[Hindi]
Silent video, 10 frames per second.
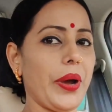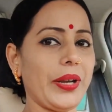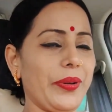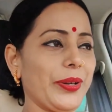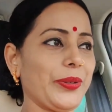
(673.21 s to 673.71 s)

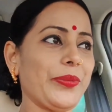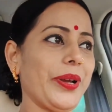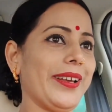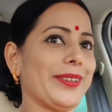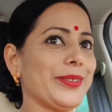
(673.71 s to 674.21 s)
बैठे बैठे तो
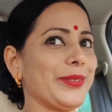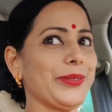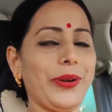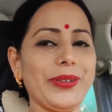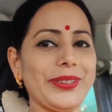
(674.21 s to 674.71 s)
मैं तो
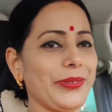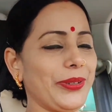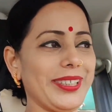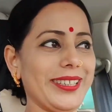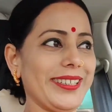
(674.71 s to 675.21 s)
दो
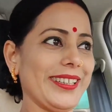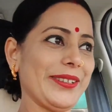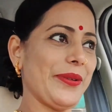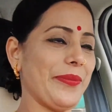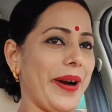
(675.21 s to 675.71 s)
दो तीन नींद
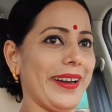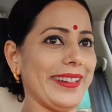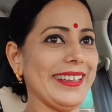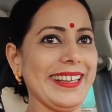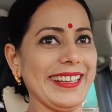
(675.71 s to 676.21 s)
भी मार दी